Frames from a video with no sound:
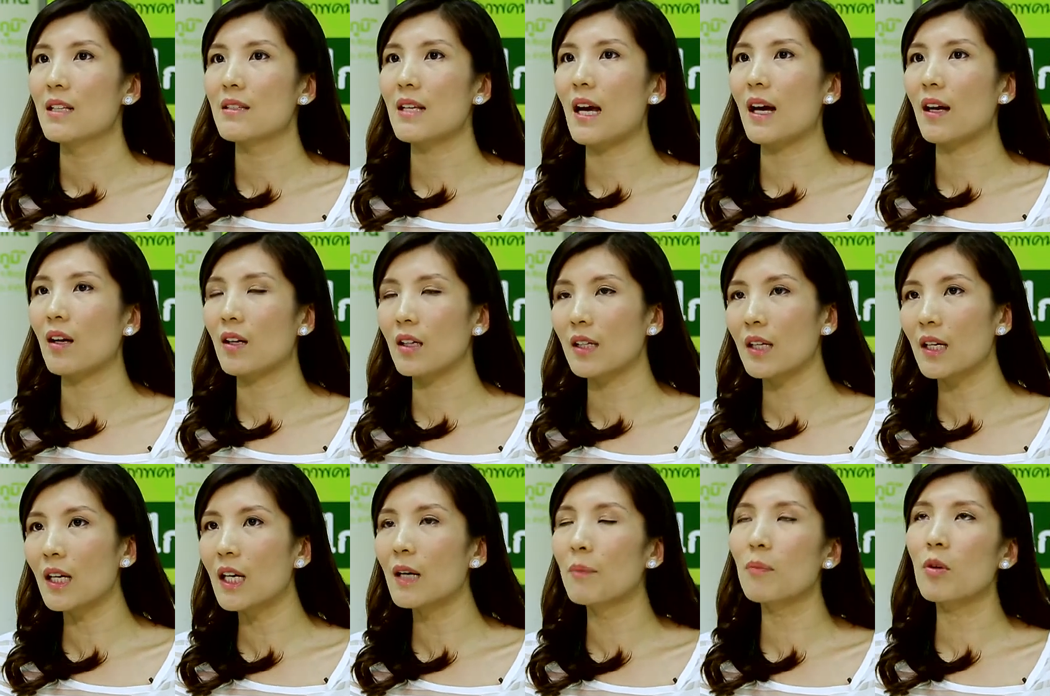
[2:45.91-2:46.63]
จาก
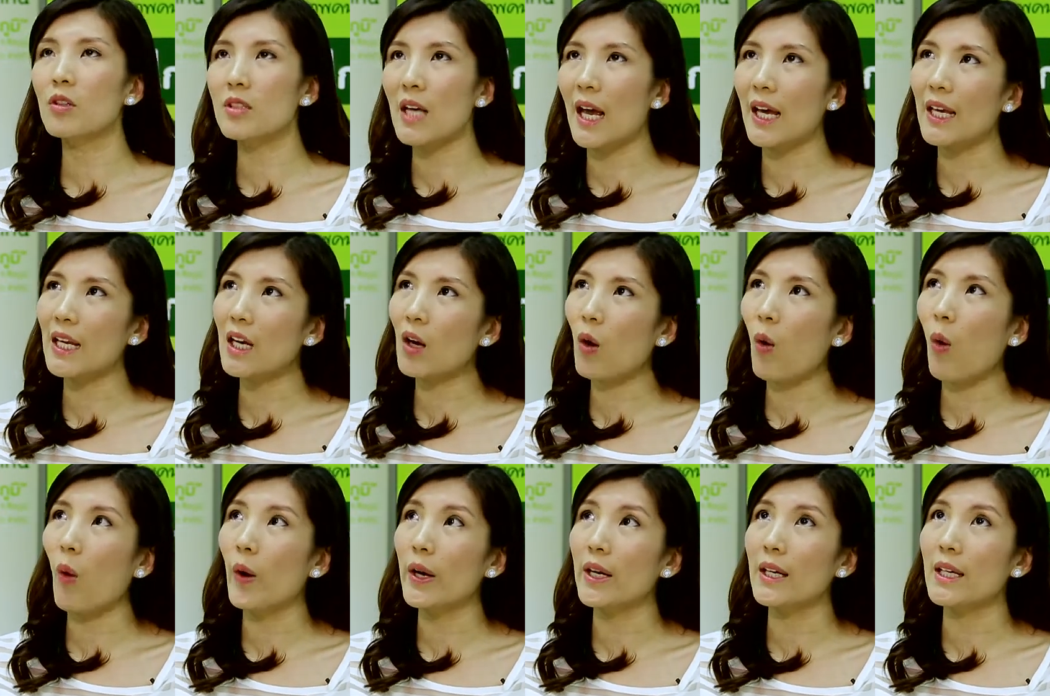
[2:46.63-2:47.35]
เดิมใช้
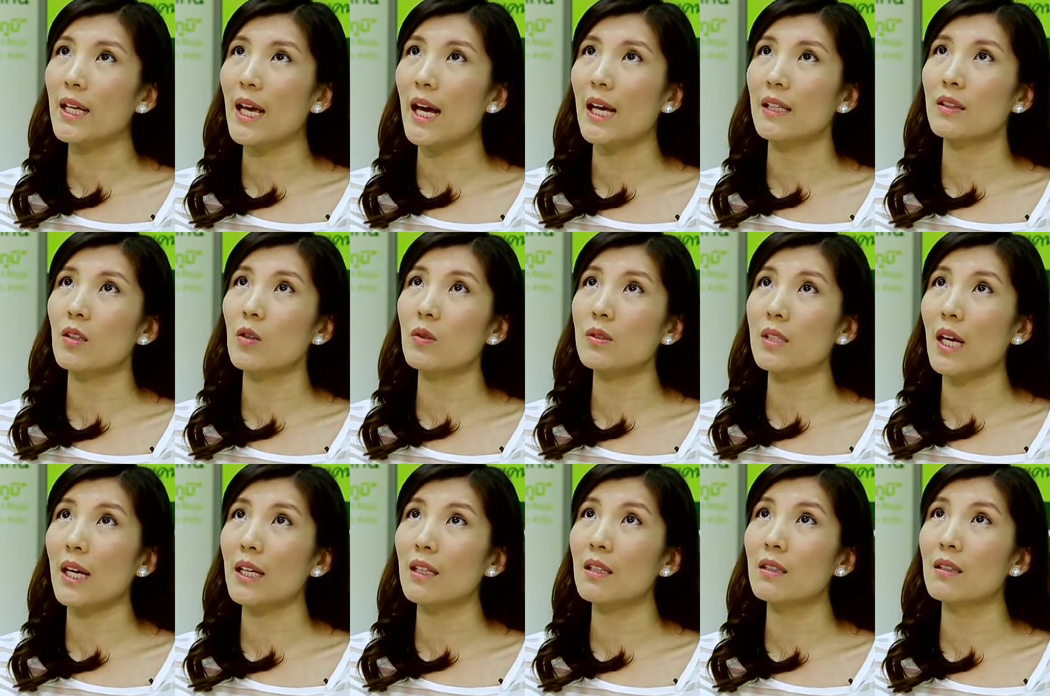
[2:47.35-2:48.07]
คนเนี่ยต้อง
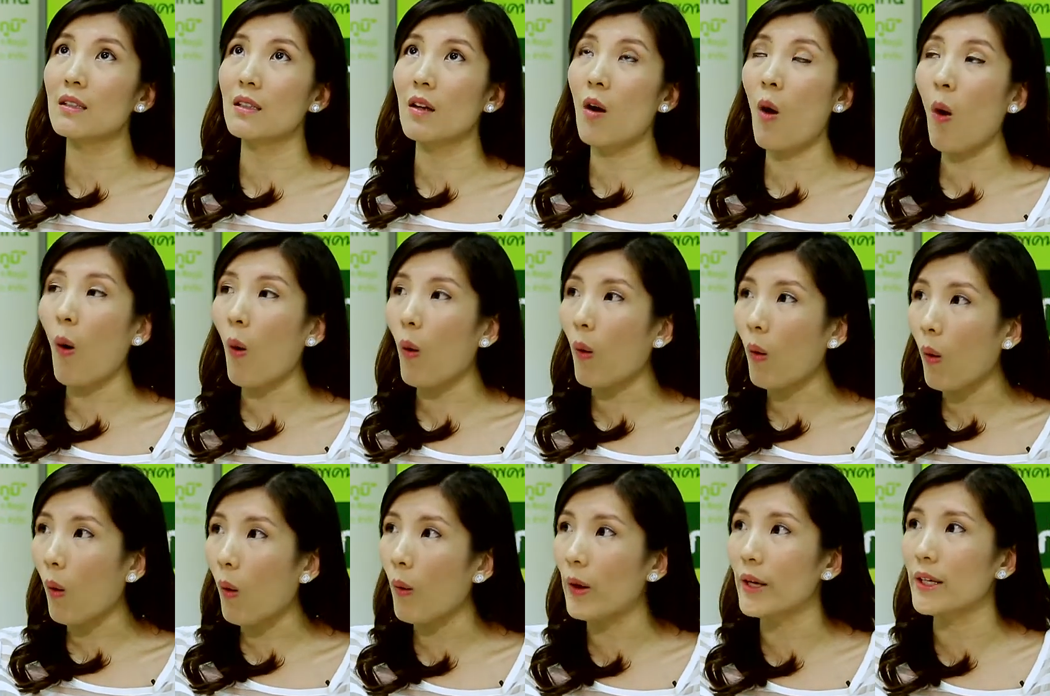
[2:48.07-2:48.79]
ใช้ถึง
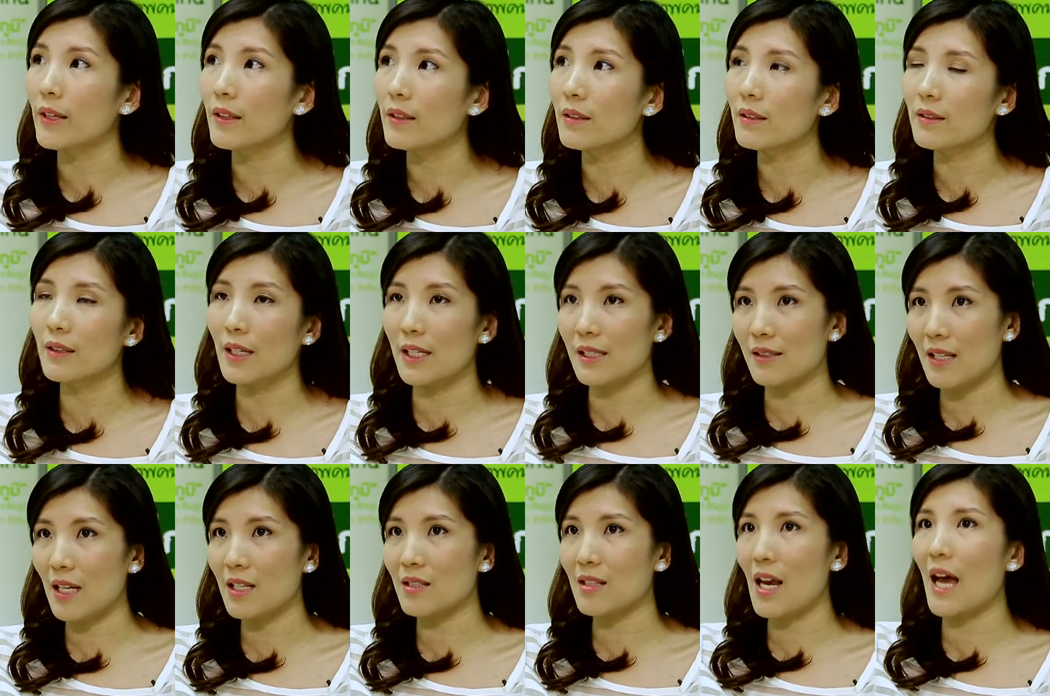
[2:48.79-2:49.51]
6คนใน
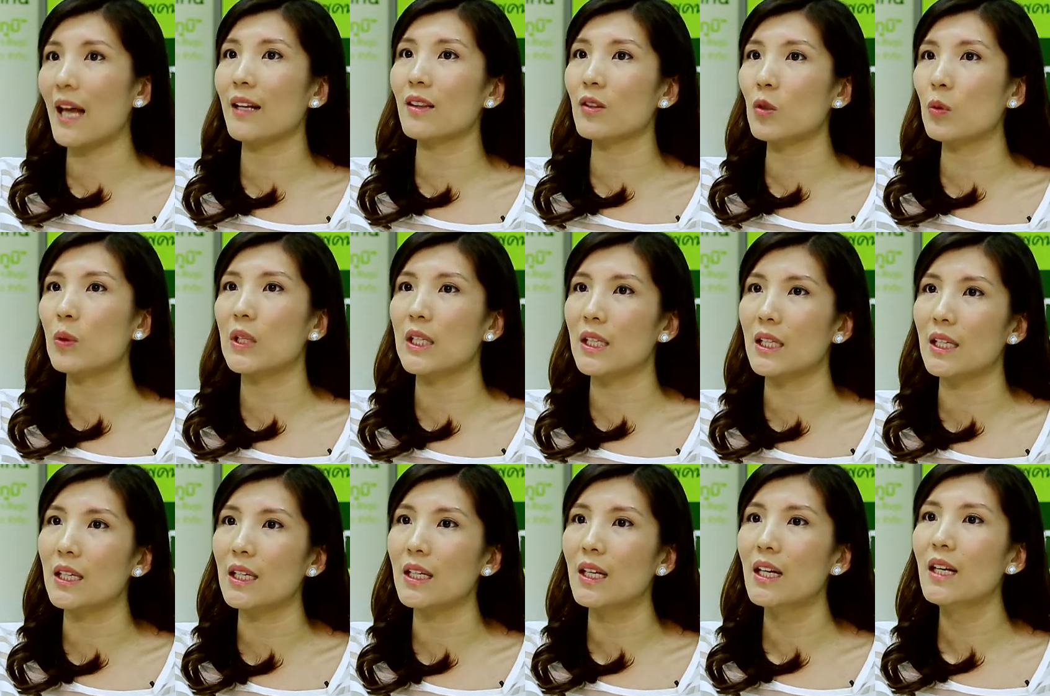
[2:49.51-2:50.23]
เซสชันตัว
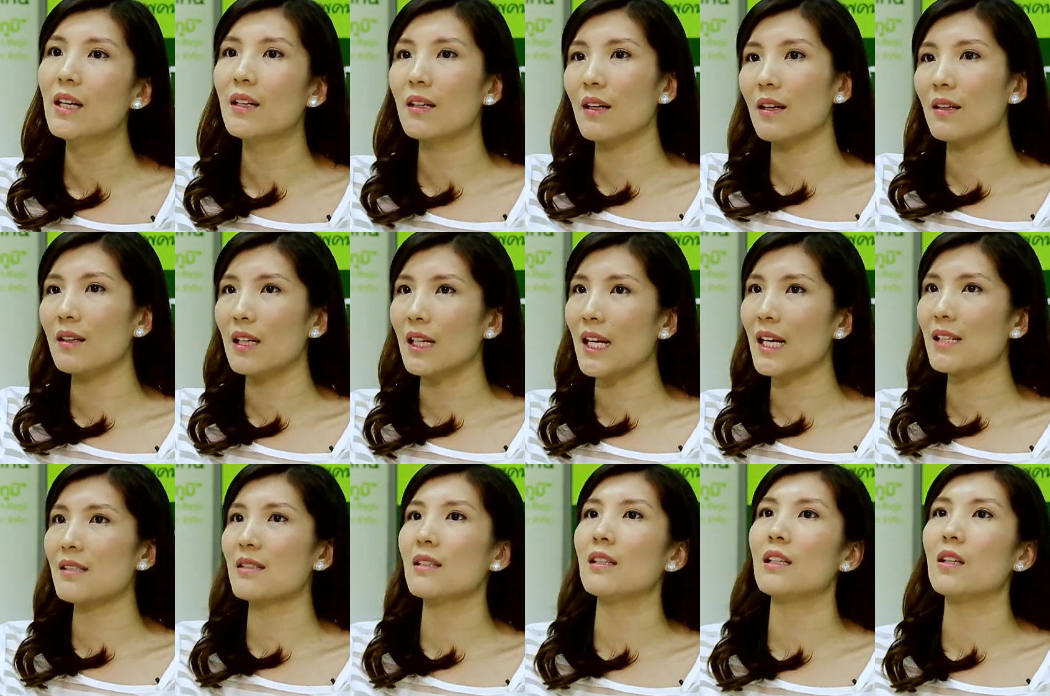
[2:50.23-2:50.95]
นี้ก็เหลือ
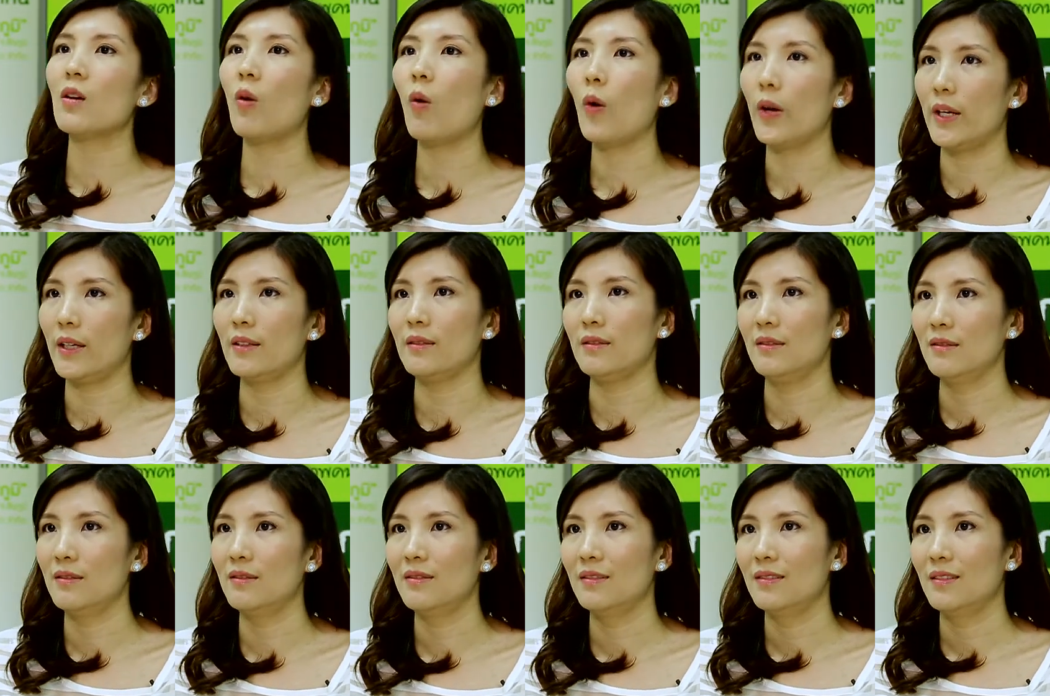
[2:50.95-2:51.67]
แค่ 4 คน
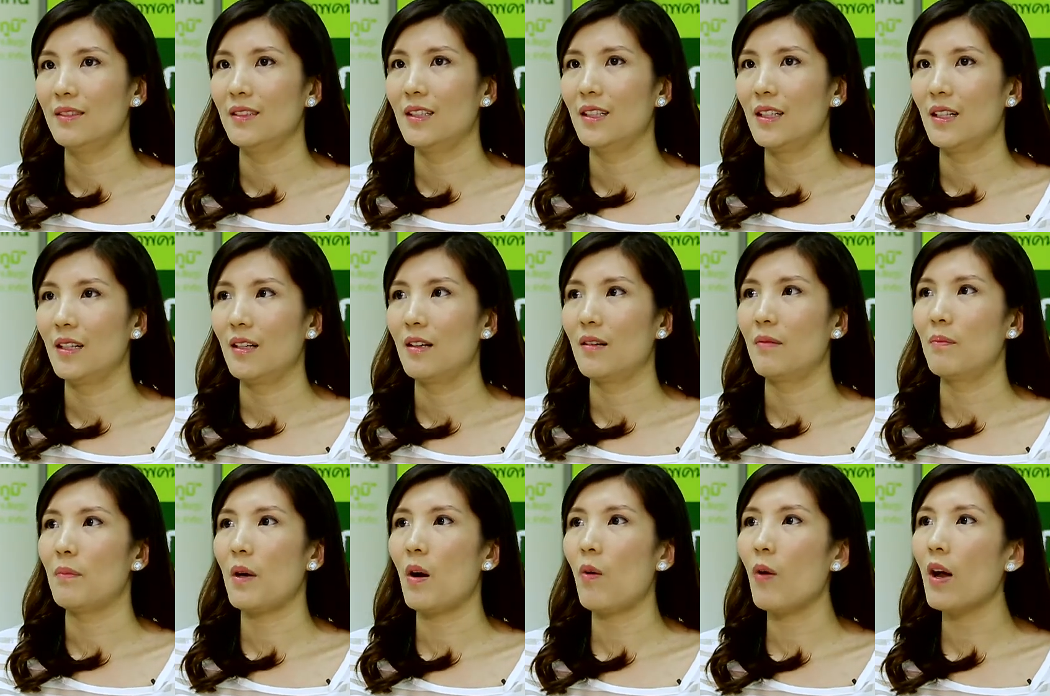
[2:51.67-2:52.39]

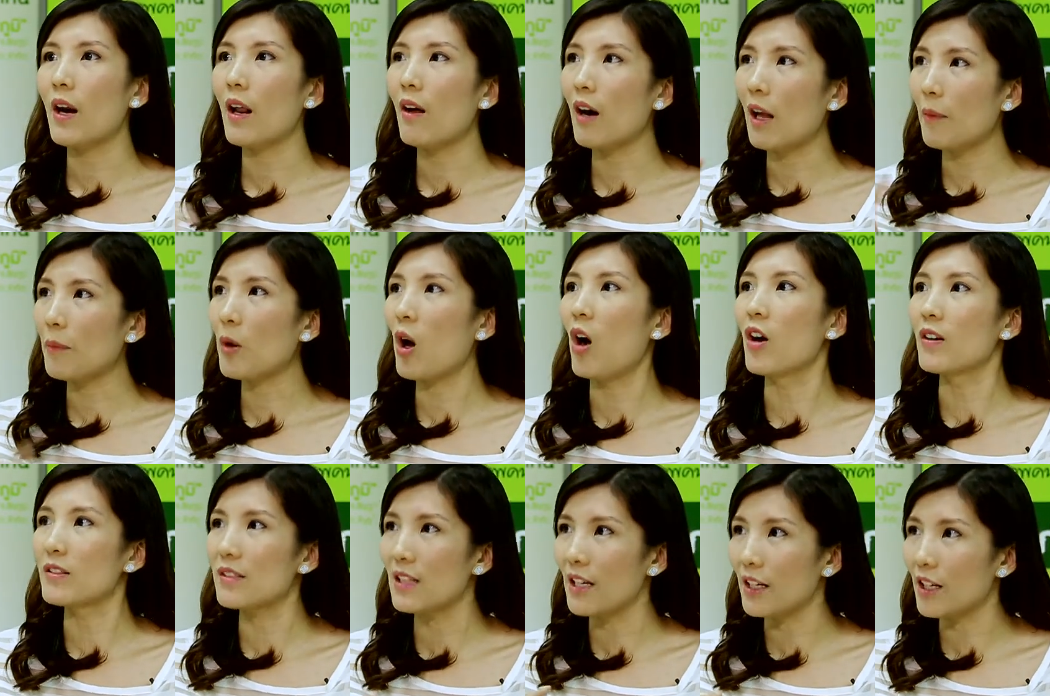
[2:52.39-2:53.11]
เพราะว่าเรารับค
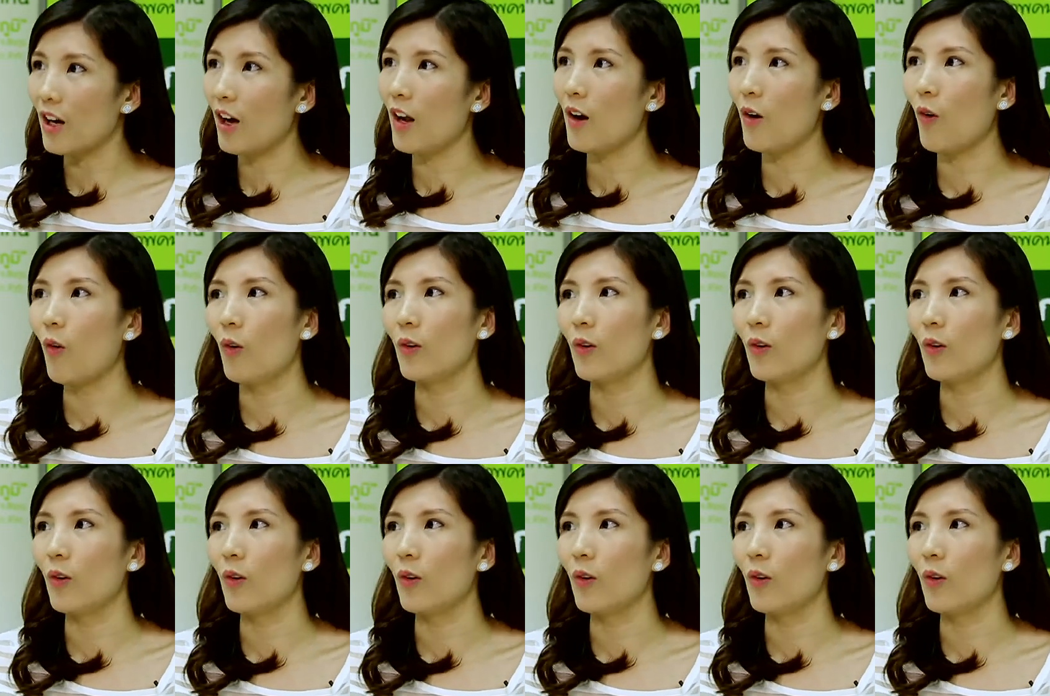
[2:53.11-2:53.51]
วามเสี่ยงน้อยล